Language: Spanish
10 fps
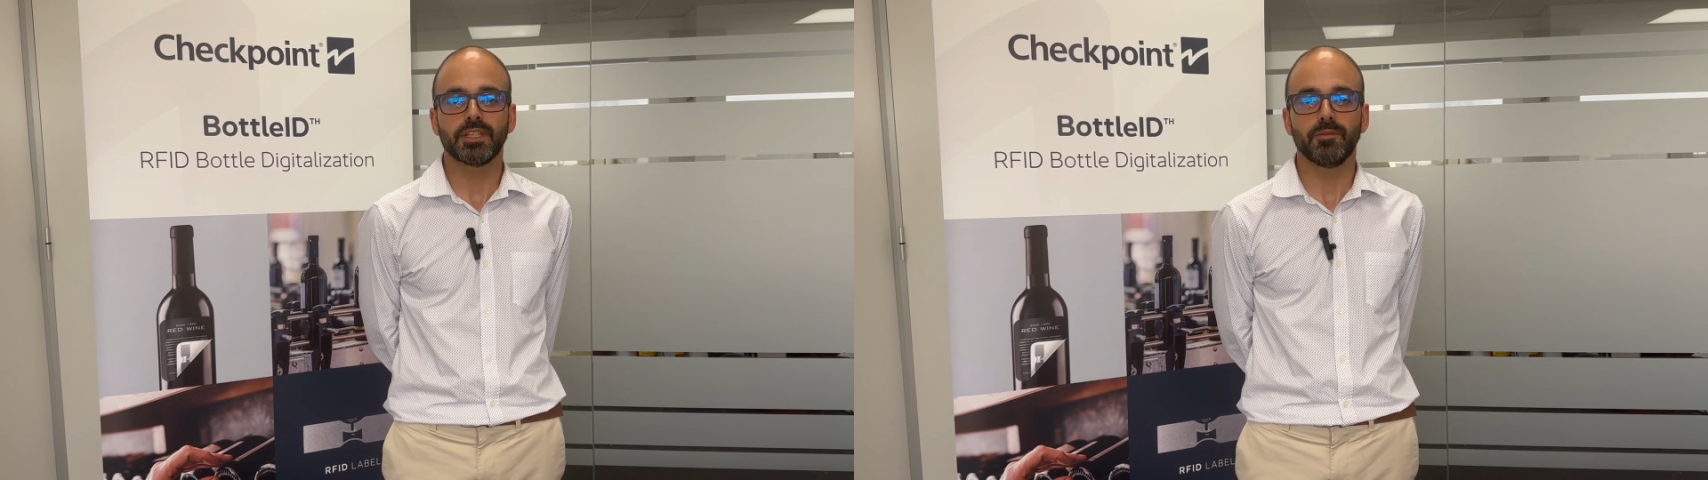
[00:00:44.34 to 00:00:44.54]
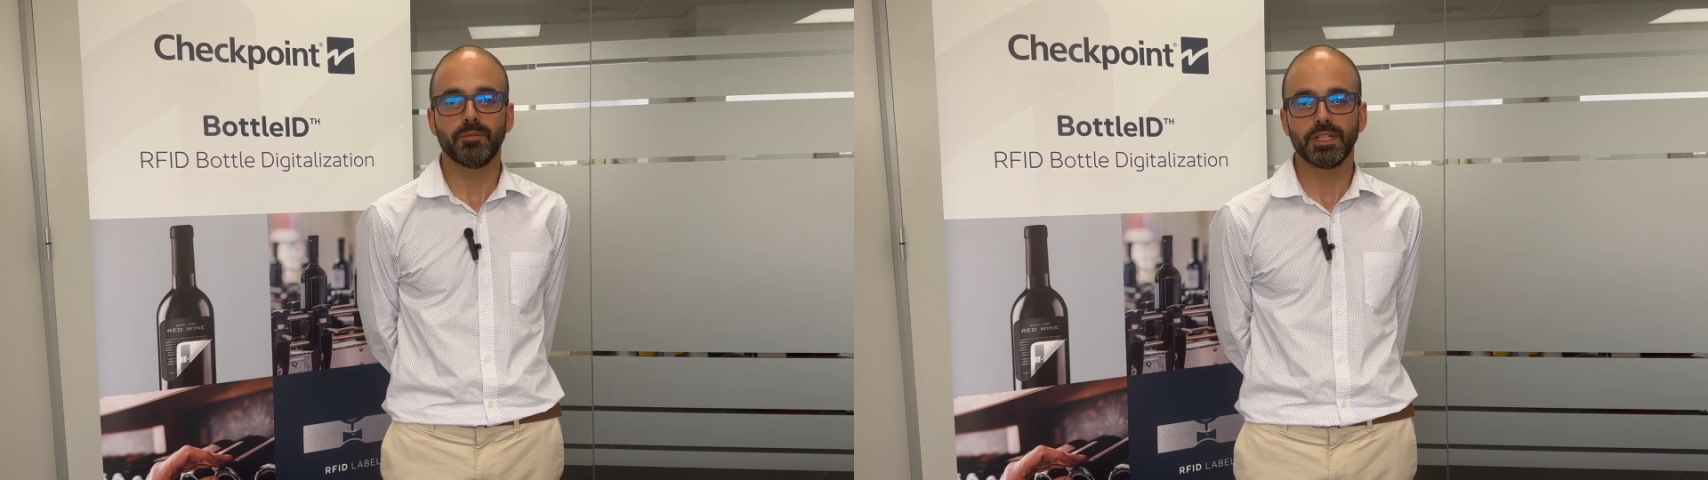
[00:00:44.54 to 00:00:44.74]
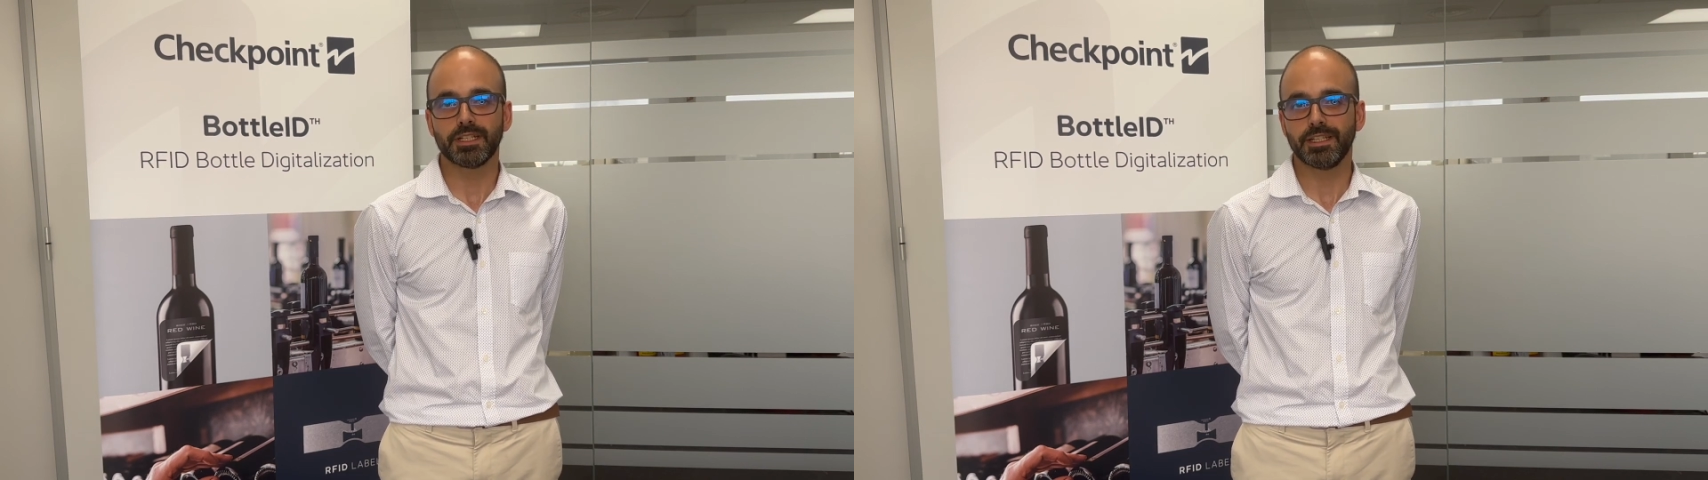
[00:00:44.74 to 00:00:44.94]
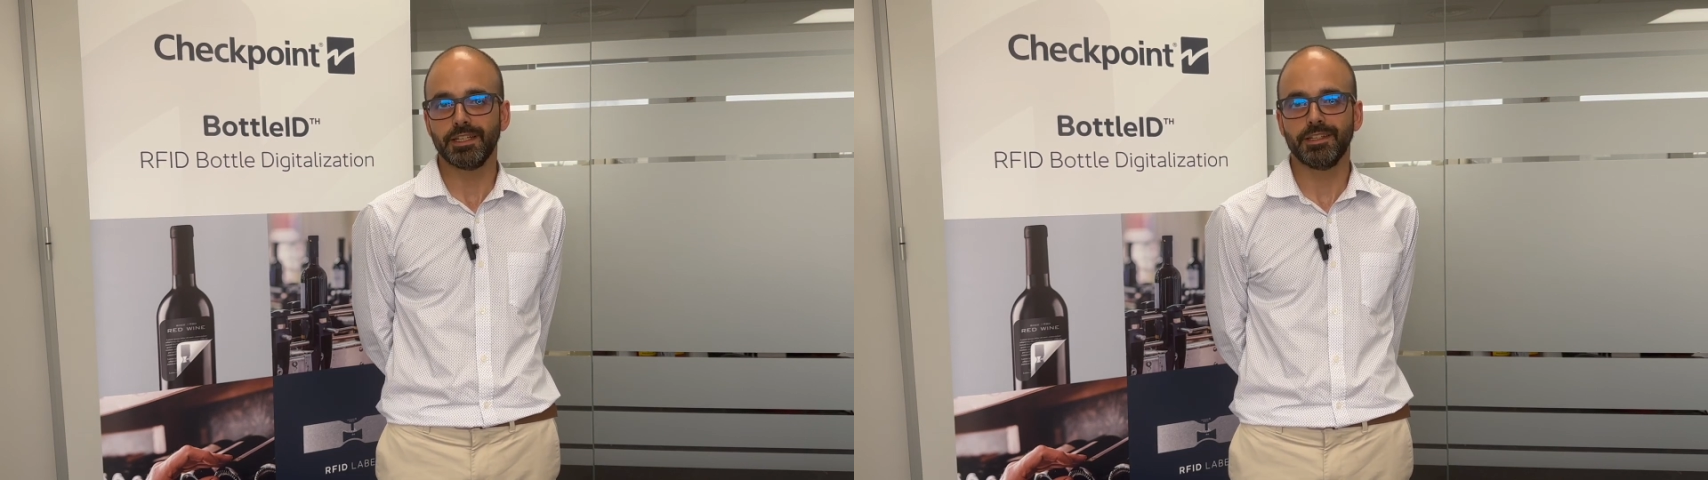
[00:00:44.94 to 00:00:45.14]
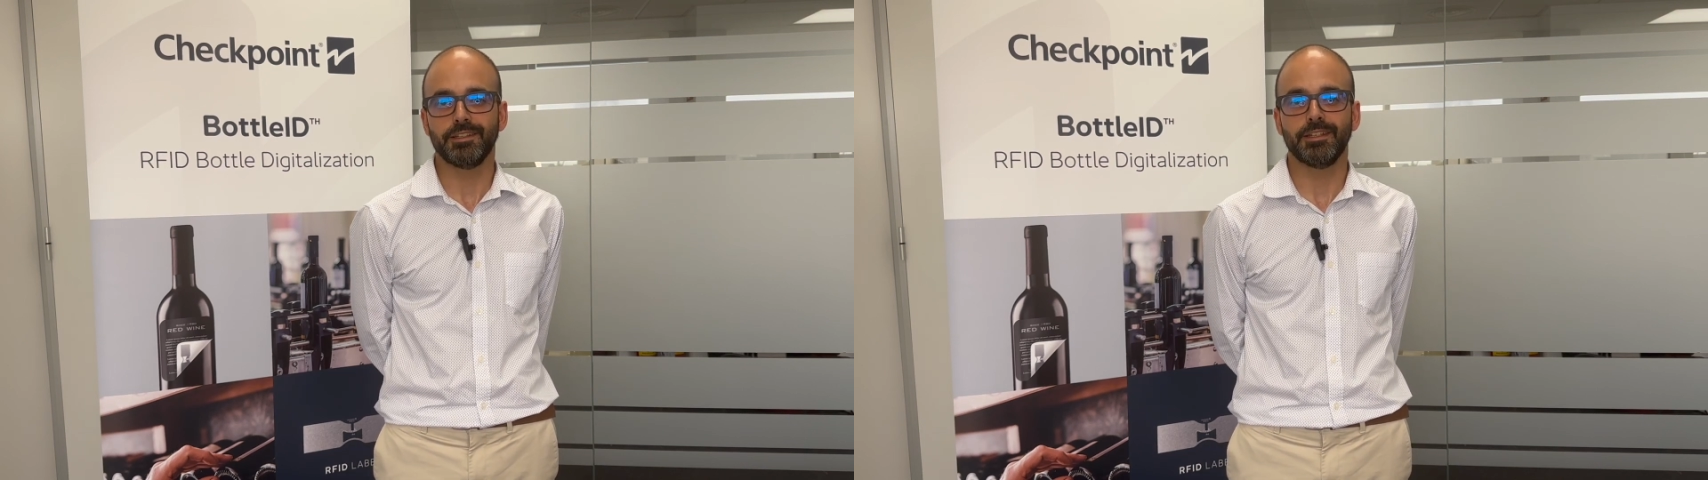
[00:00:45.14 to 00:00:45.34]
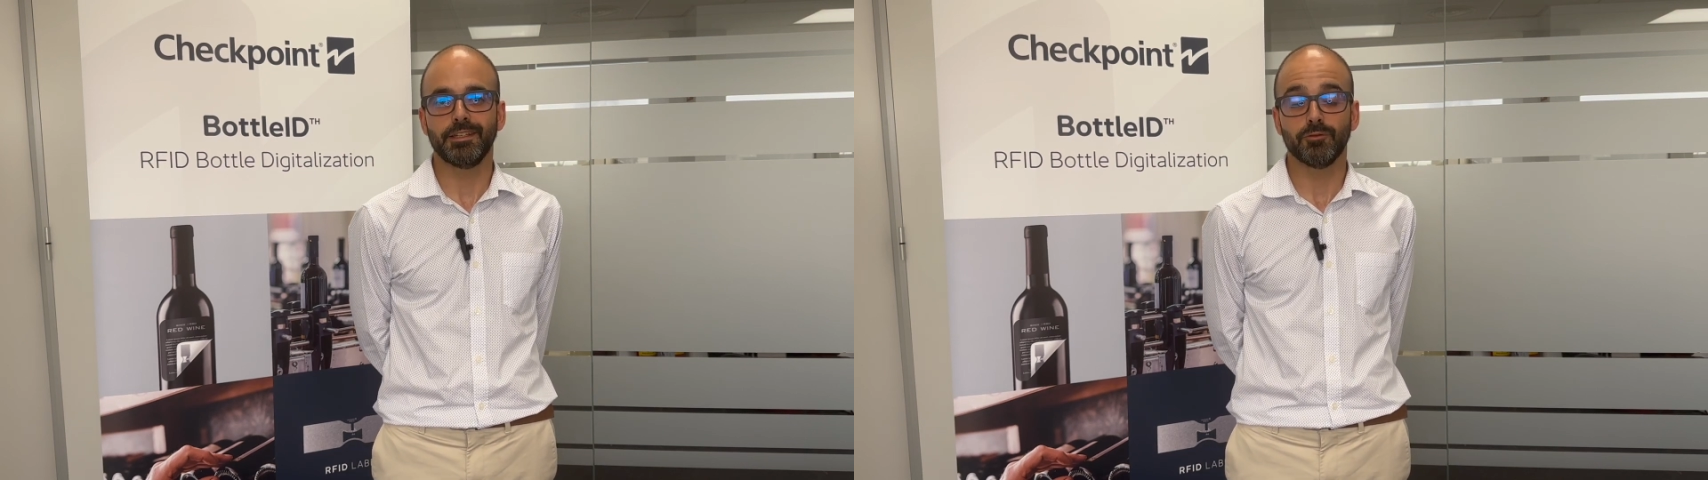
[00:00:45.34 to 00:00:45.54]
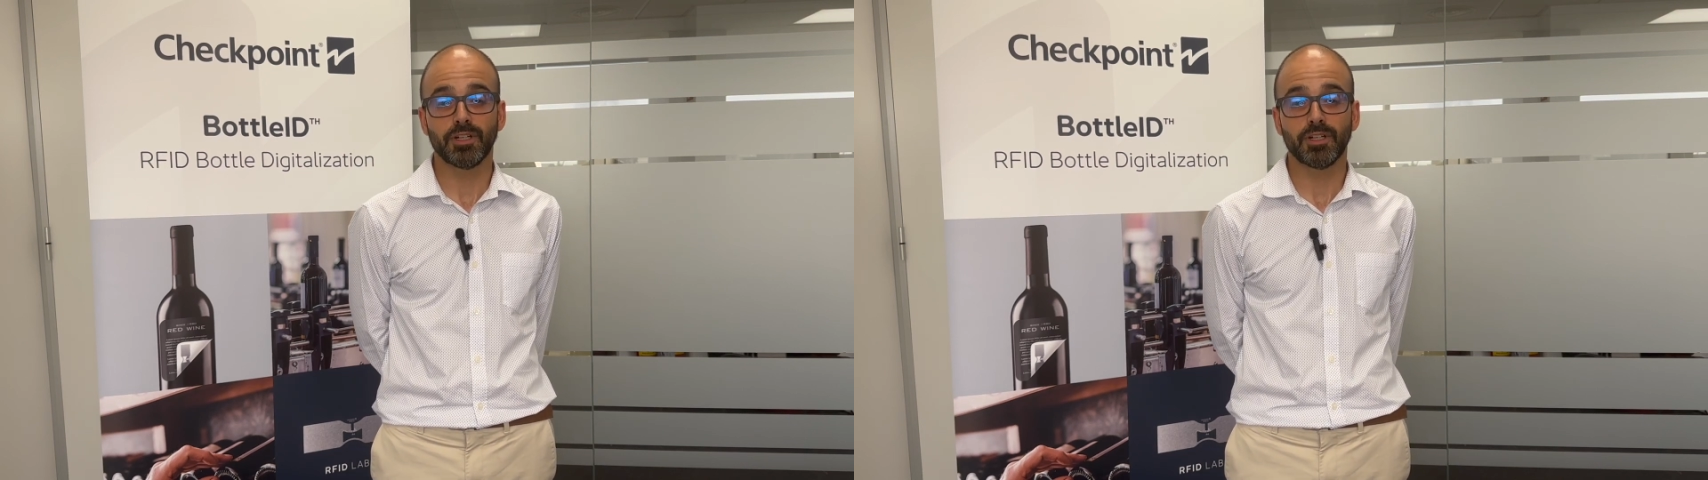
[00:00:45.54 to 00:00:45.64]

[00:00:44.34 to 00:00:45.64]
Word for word: implique eh,